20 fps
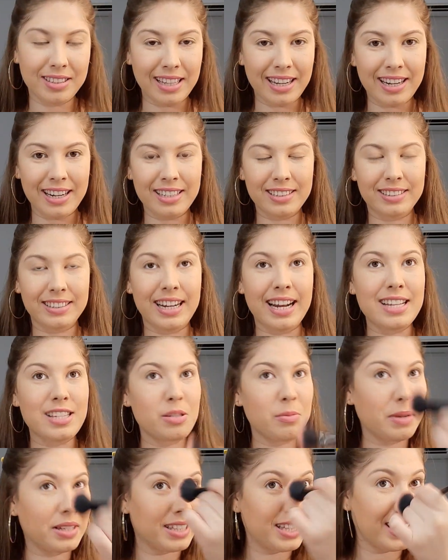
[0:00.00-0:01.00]
Tá, traz
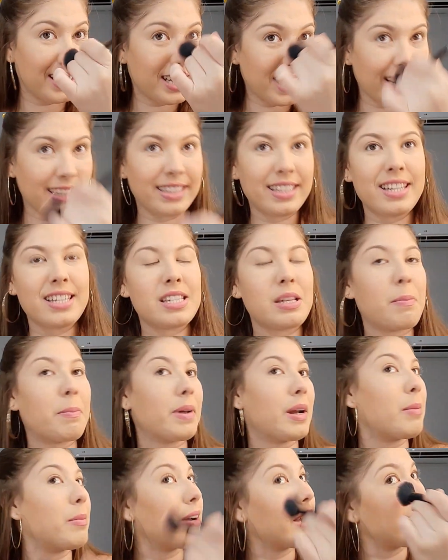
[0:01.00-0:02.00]
uma delicadeza
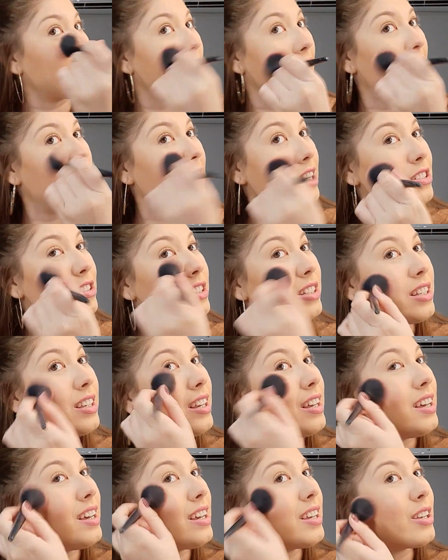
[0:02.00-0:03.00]
pra maquiagem,
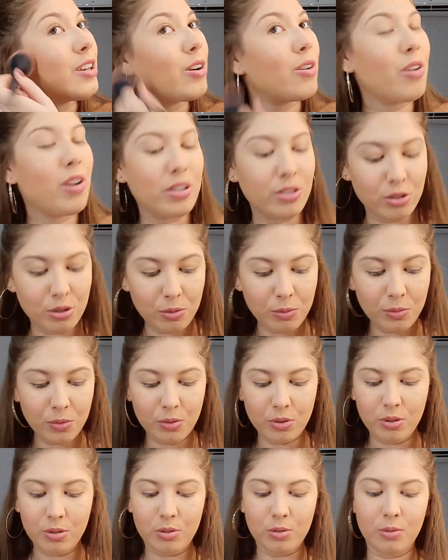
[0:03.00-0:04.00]
que eu gosto
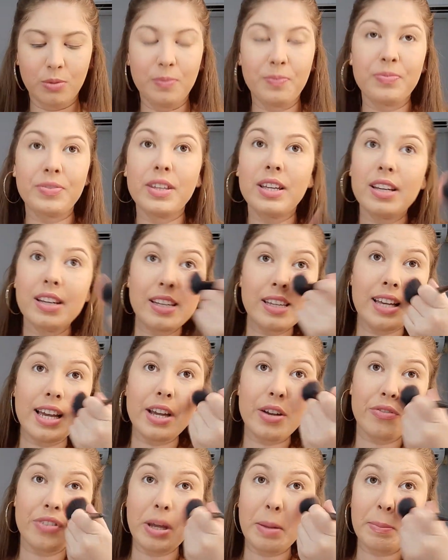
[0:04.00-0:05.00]
muito. E é,
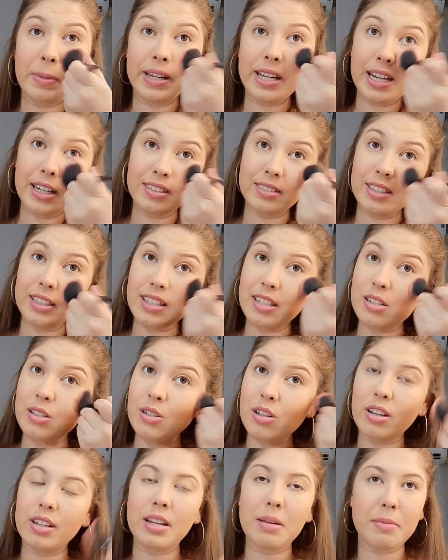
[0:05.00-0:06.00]
aí eu venho aplicando aqui
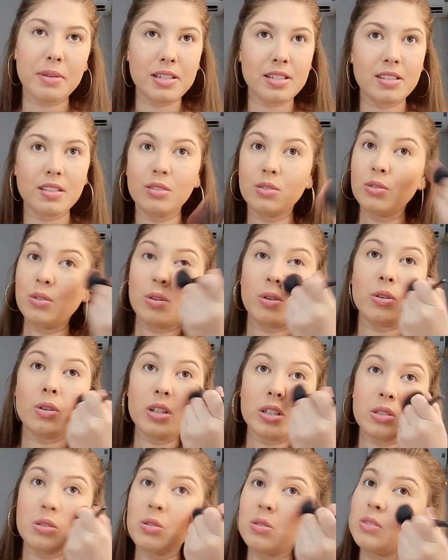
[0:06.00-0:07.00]
só na maçã do
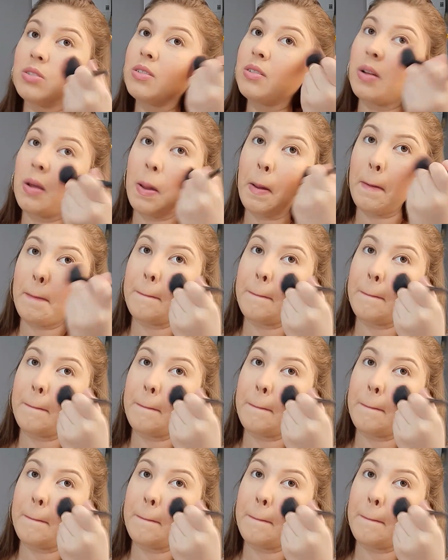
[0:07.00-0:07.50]
rosto.